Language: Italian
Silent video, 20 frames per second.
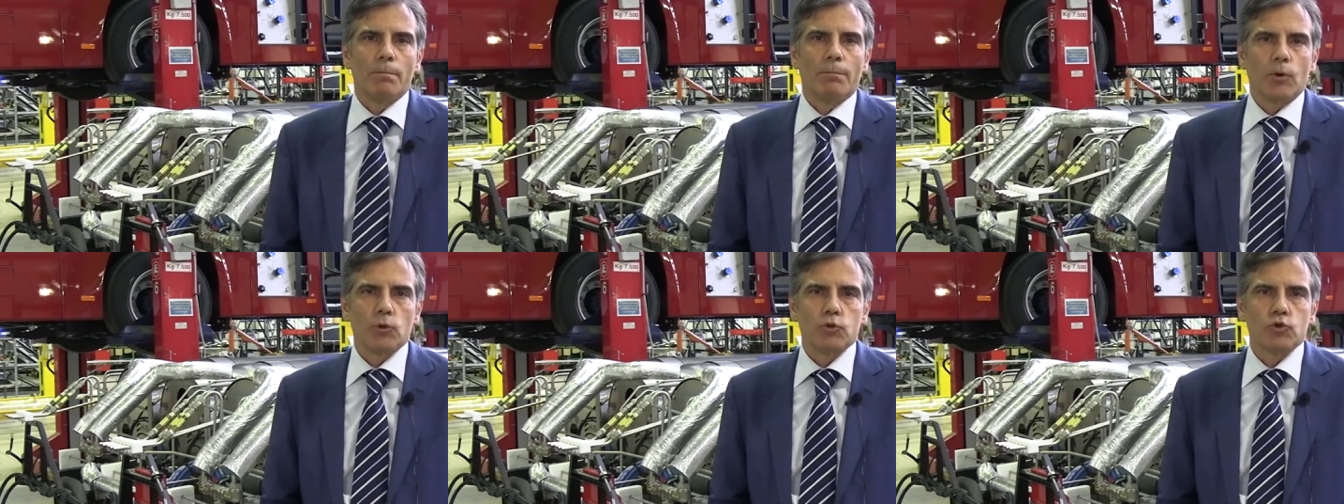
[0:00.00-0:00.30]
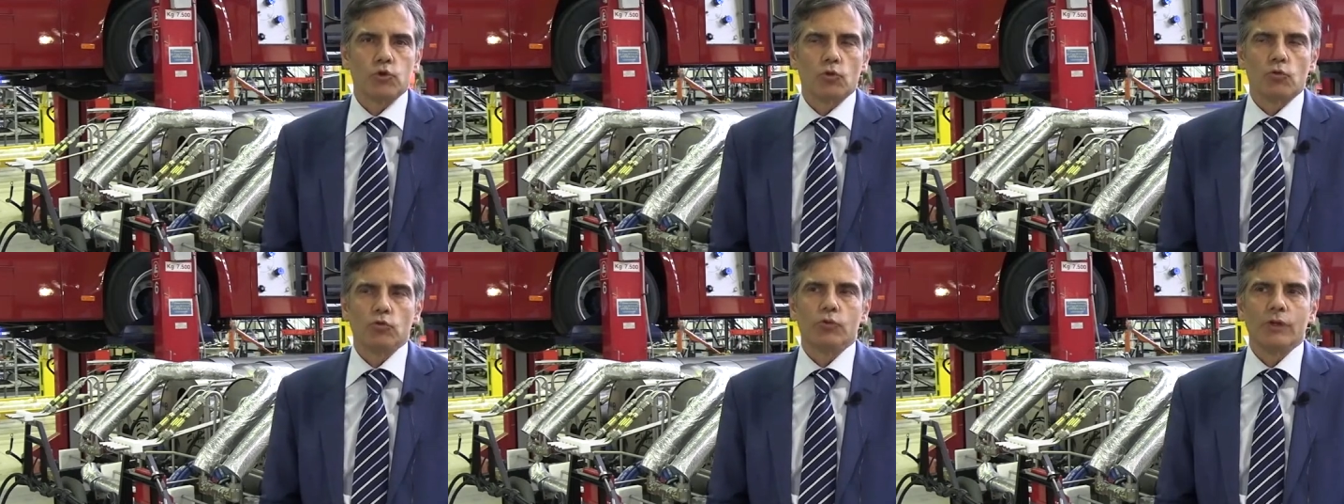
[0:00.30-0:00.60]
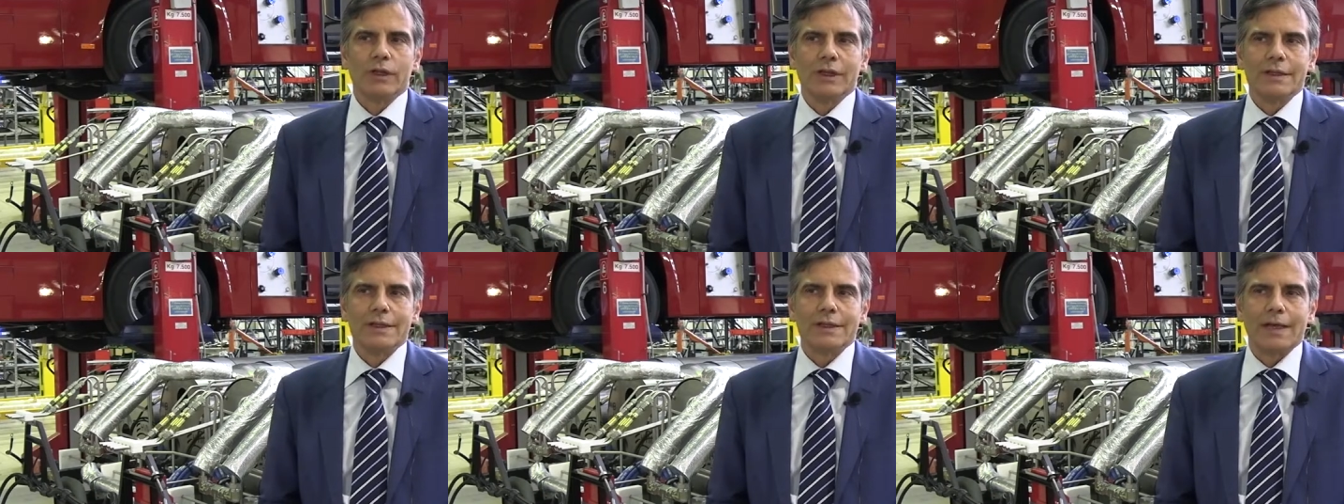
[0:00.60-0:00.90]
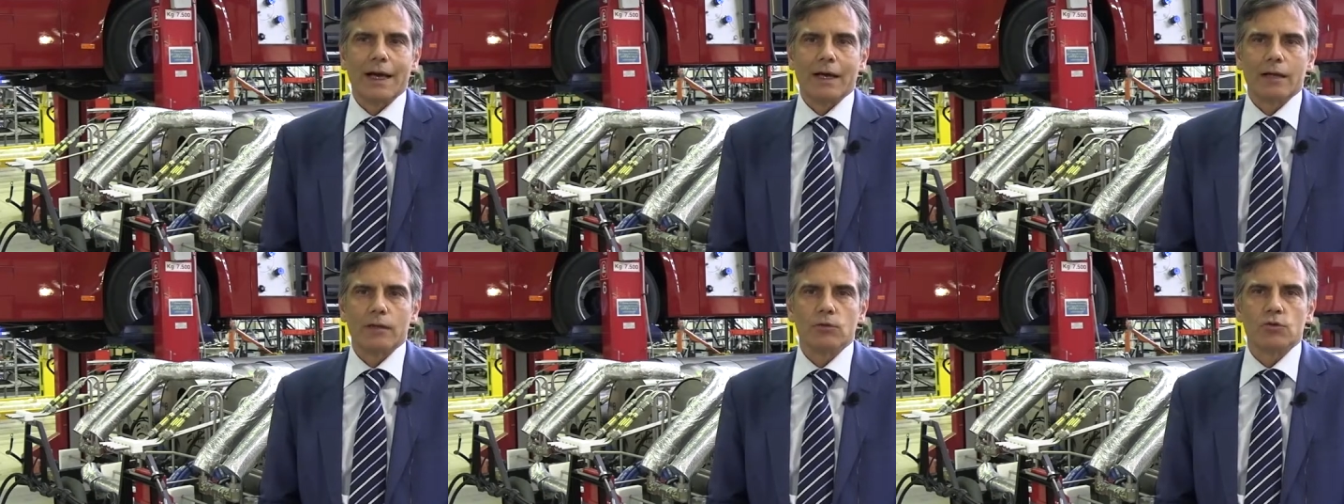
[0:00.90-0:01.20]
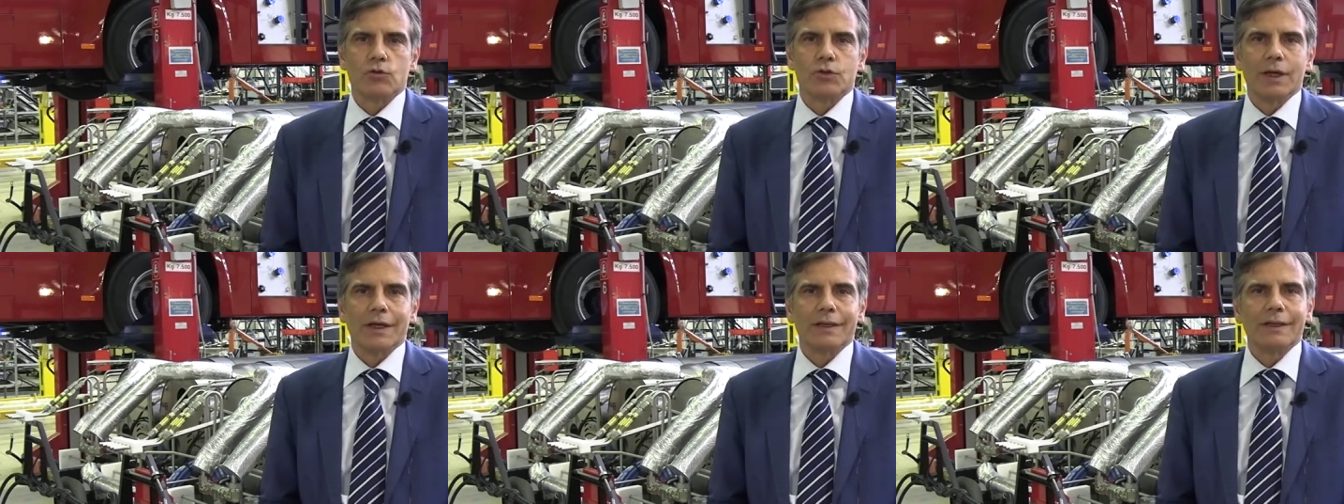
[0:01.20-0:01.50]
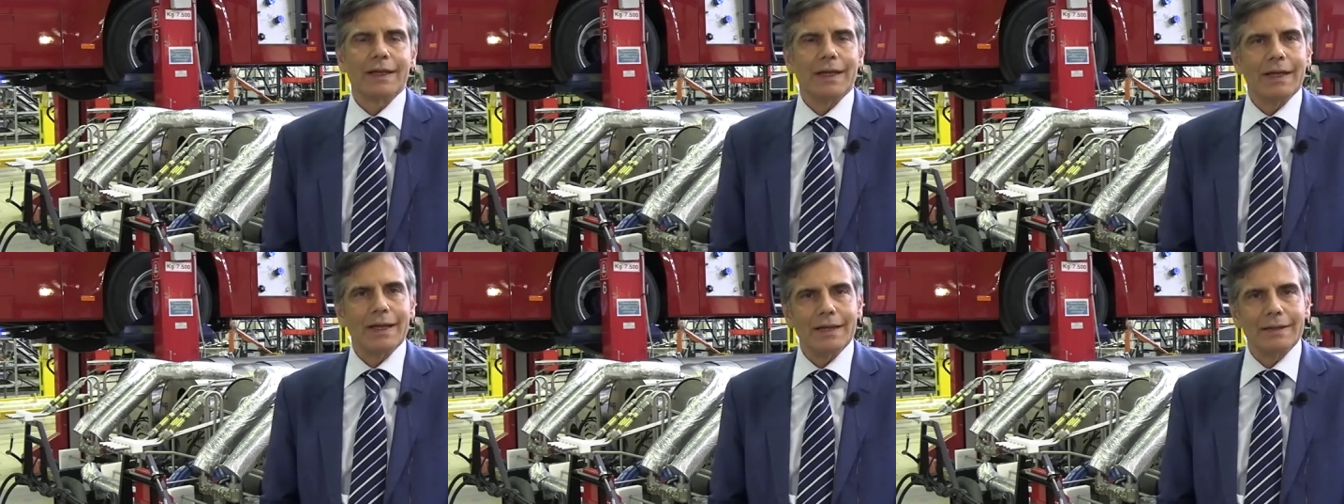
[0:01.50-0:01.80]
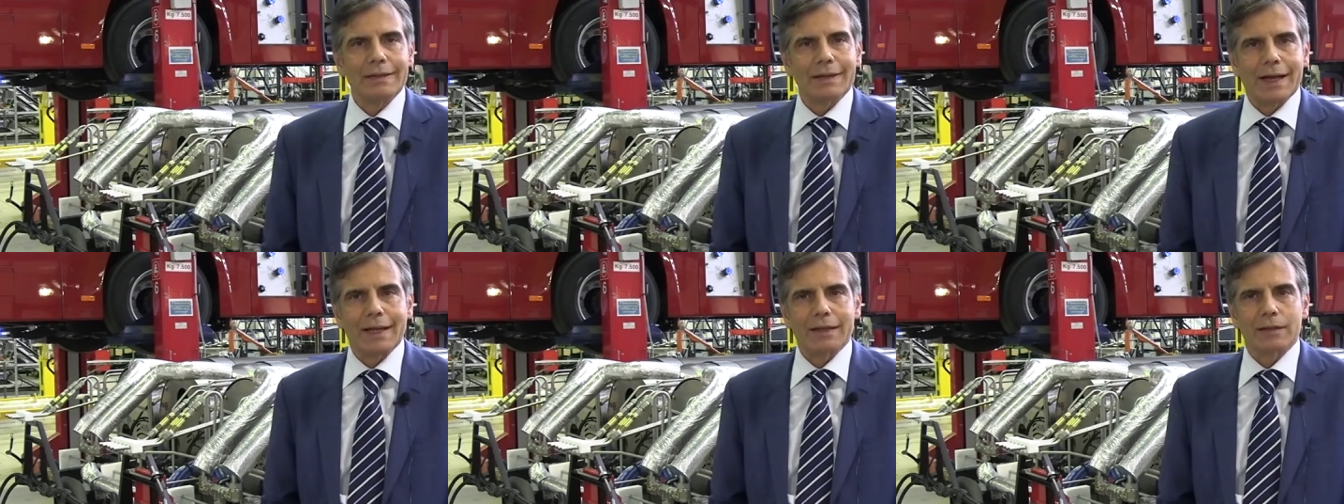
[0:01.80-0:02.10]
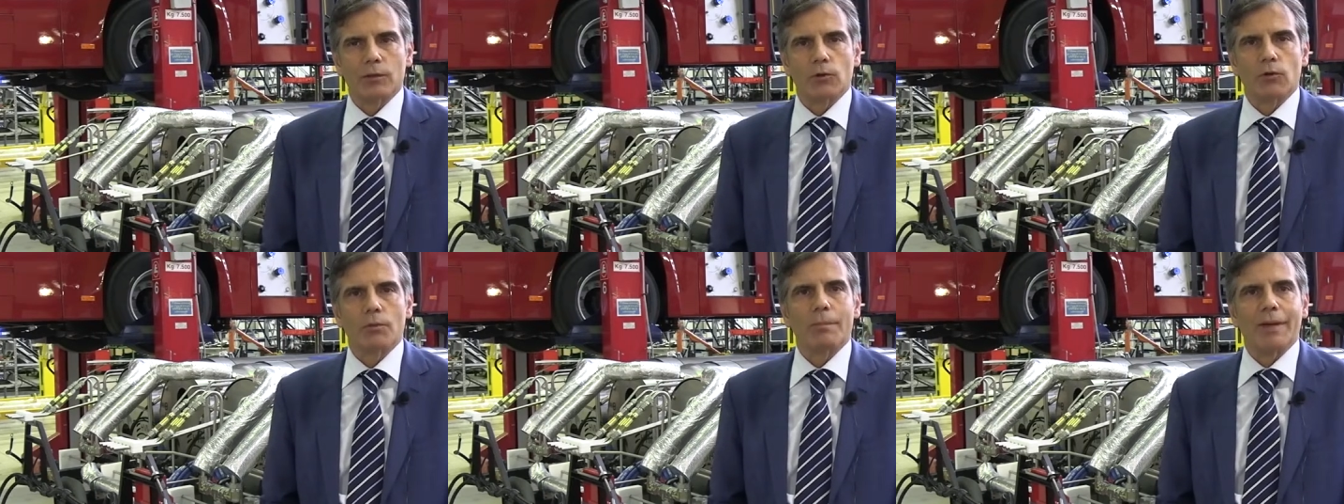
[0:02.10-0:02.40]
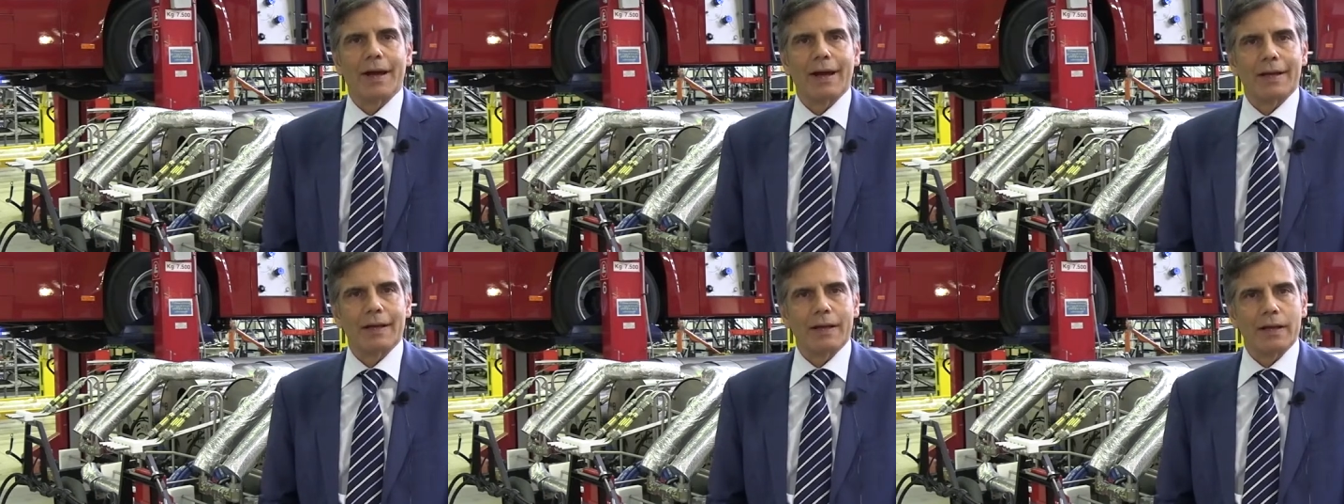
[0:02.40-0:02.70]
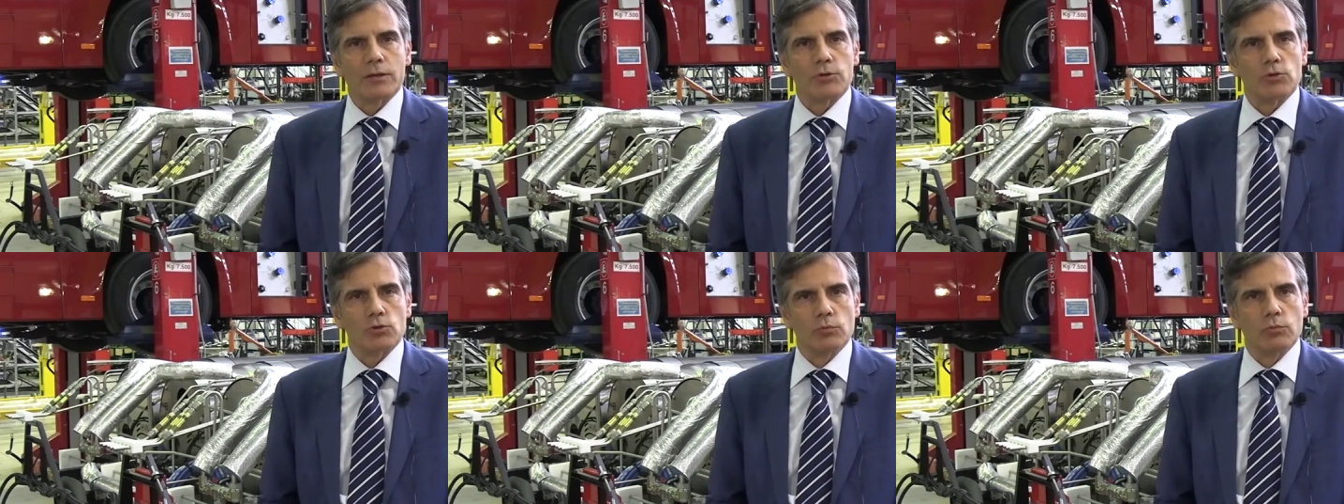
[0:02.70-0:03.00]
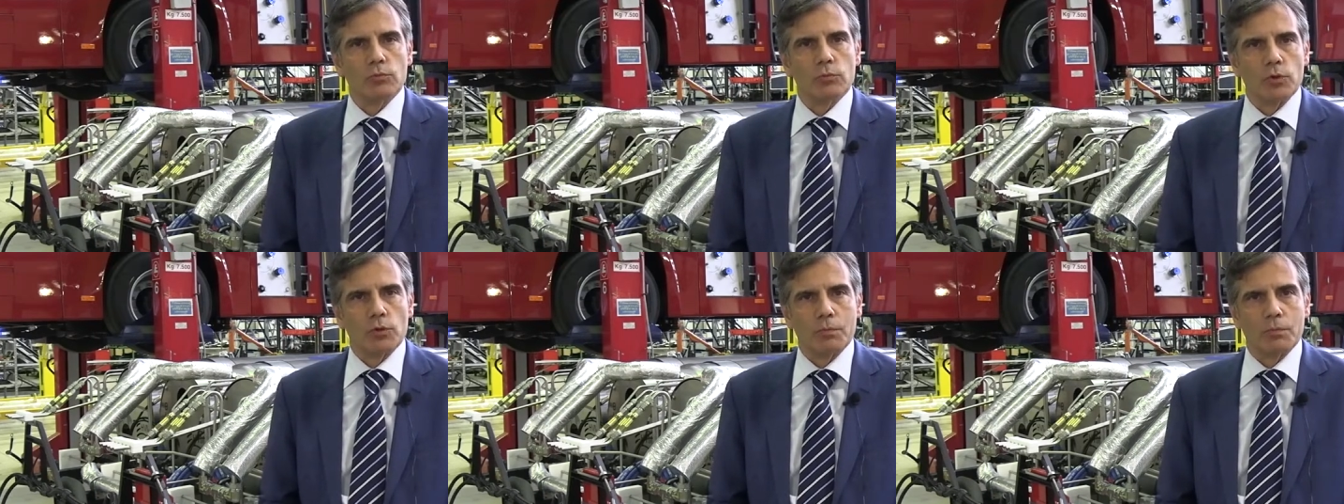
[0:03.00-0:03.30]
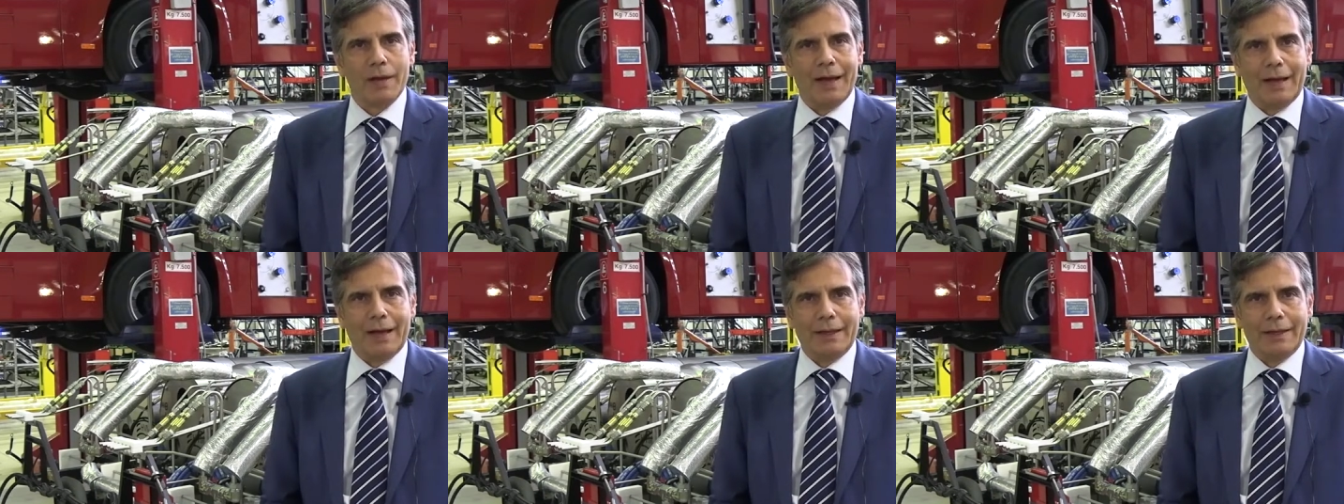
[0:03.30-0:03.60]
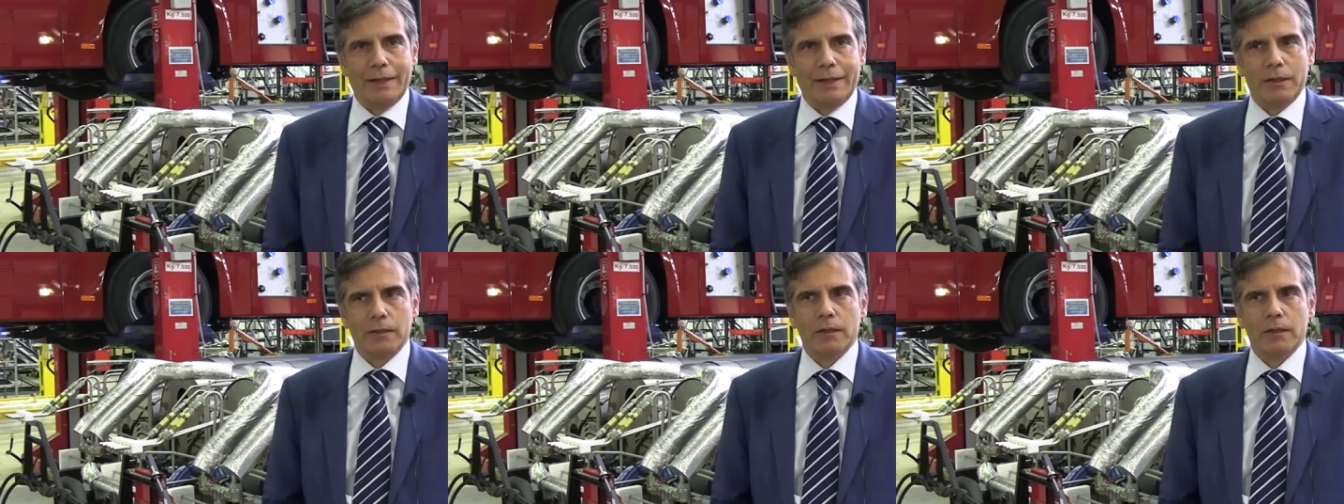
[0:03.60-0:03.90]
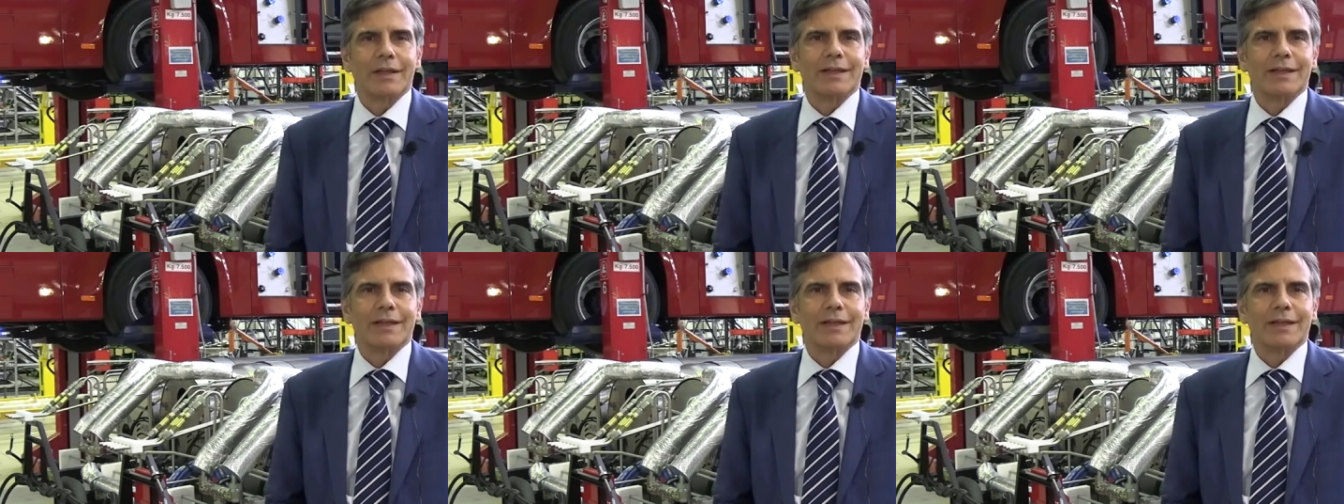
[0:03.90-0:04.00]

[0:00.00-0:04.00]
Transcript: possono utilizzarlo sia nelle tratte urbane che suburbane.